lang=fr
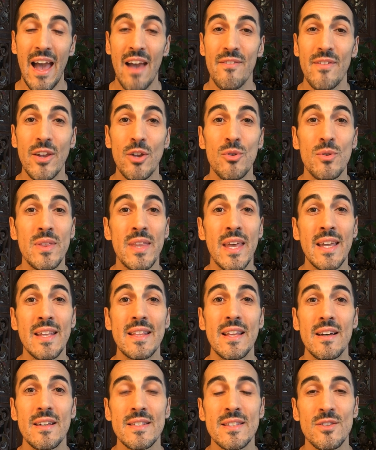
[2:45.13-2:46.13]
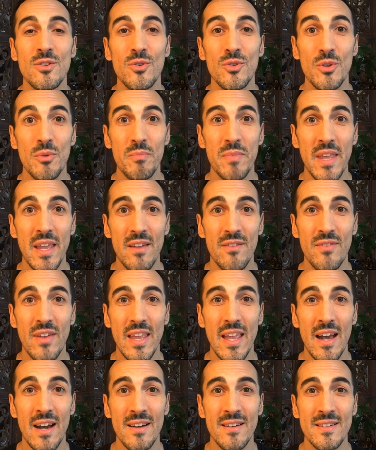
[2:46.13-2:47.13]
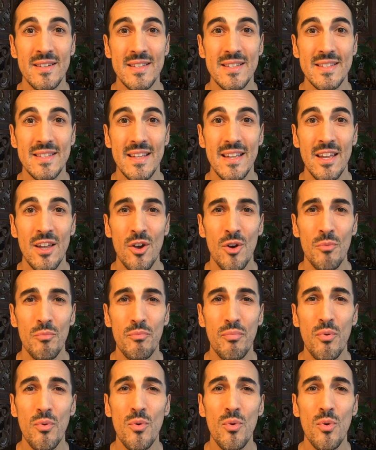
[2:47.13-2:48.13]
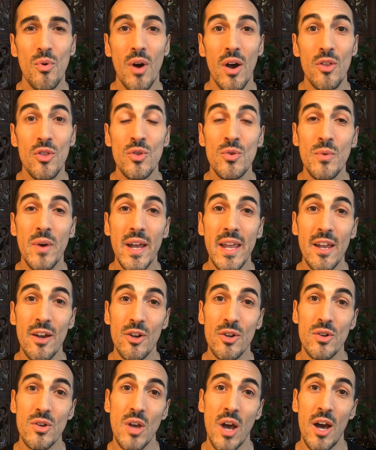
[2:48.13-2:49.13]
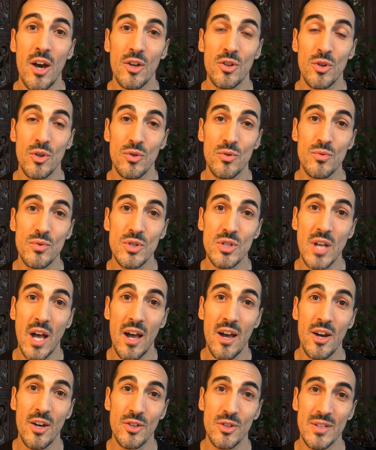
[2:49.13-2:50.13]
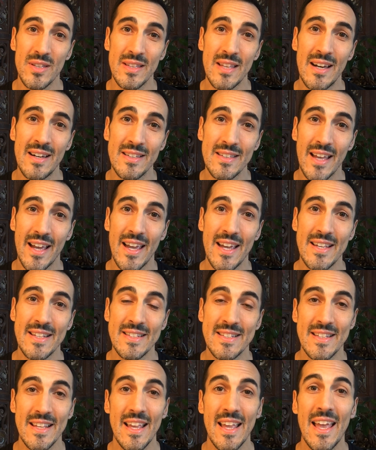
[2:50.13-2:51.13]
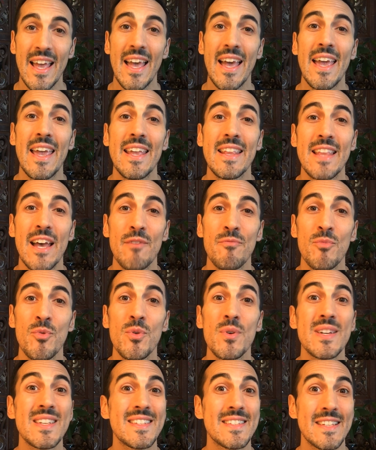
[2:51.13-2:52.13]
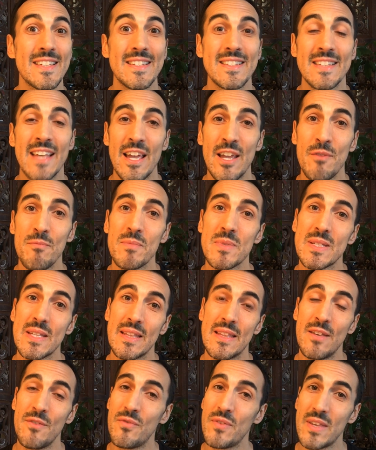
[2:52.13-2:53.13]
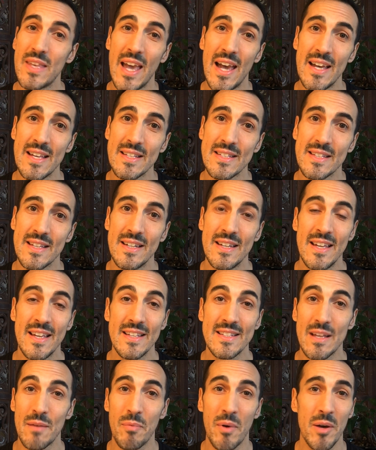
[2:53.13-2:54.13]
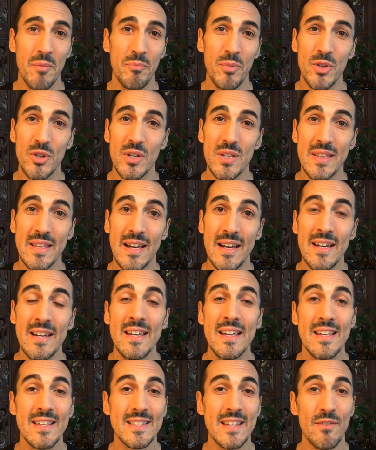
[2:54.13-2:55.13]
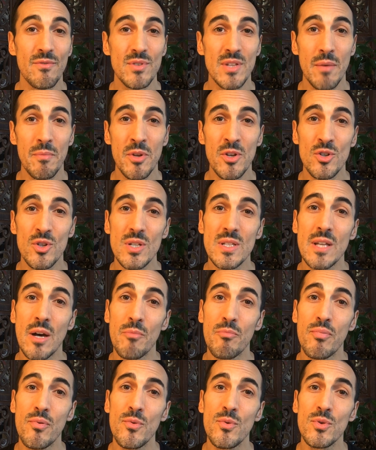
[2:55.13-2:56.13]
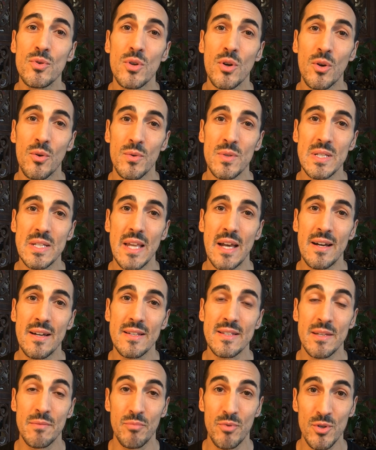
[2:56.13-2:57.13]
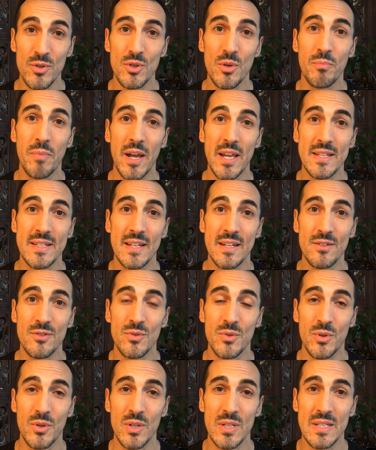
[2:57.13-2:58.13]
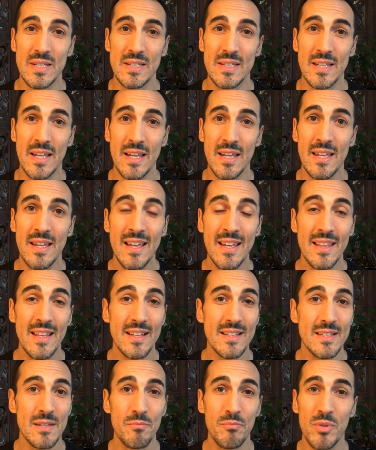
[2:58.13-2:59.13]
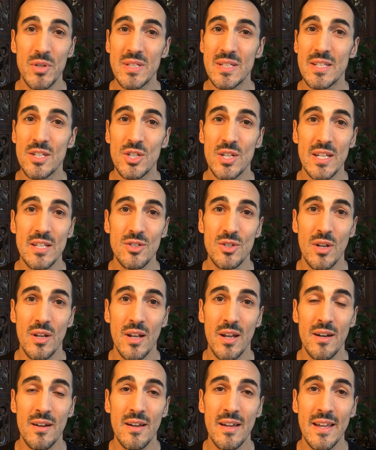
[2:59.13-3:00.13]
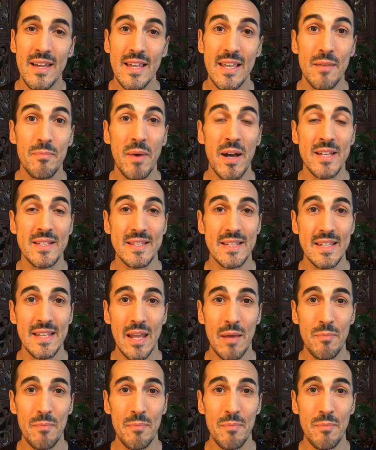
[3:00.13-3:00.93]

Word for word: avec une intention de bienveillance pour nourrir le cœur de douceur, de tendresse et d'amour. C'est simple, c'est efficace, ça prend pas de temps, ça vous amène juste dans plus de conscience et plus de présence au quotidien, dans ces petits gestes-là qui passent